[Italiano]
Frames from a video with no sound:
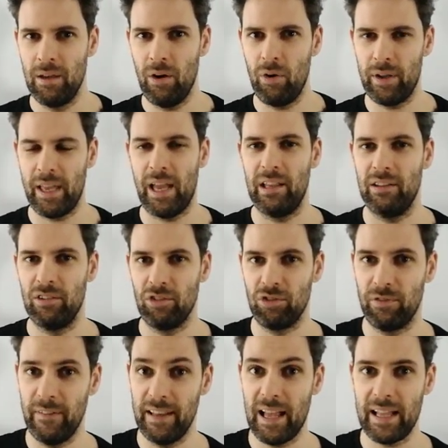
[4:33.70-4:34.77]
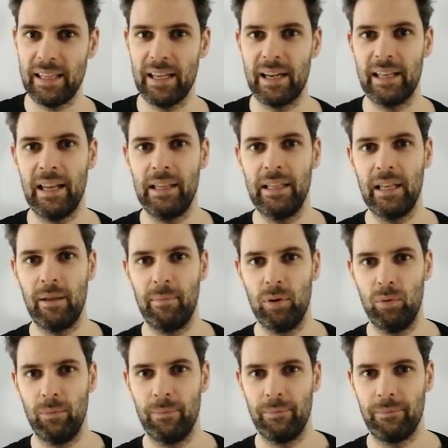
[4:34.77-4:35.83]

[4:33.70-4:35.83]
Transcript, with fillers: Ok, svelate anche le linee blu.